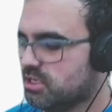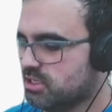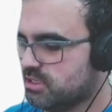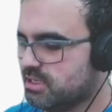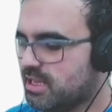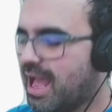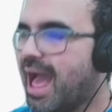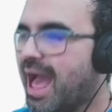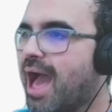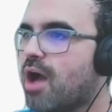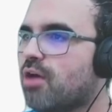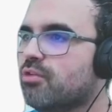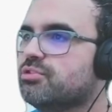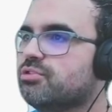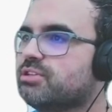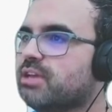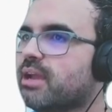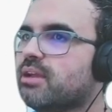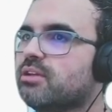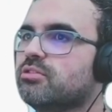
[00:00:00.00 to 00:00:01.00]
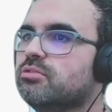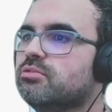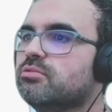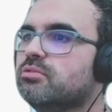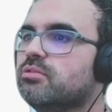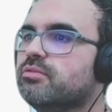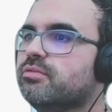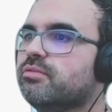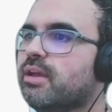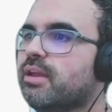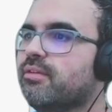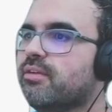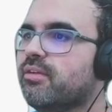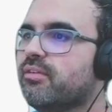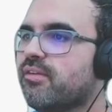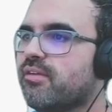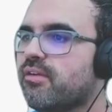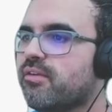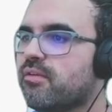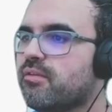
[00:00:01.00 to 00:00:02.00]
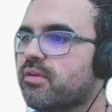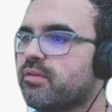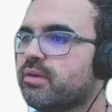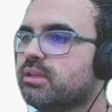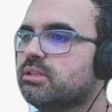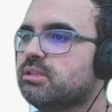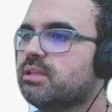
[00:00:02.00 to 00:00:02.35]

Dá o check no 1,